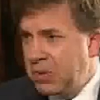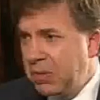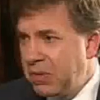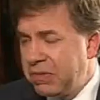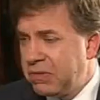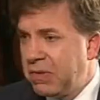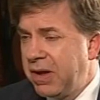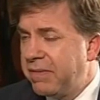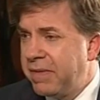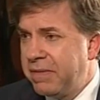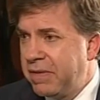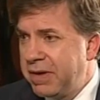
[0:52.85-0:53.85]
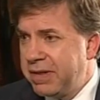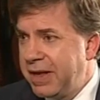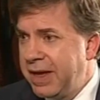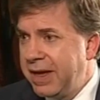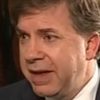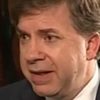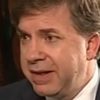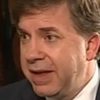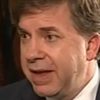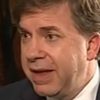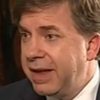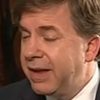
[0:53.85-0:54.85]
Yo no estoy a favor de,
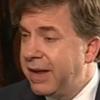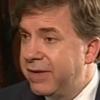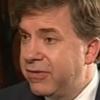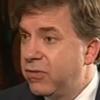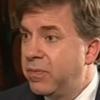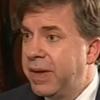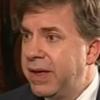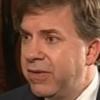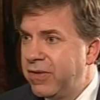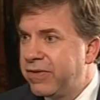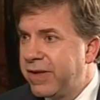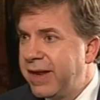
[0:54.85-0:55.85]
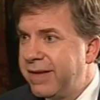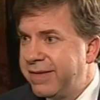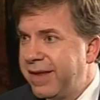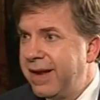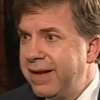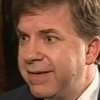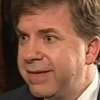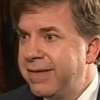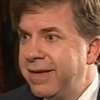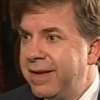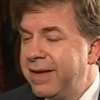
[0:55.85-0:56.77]
subir los aranceles.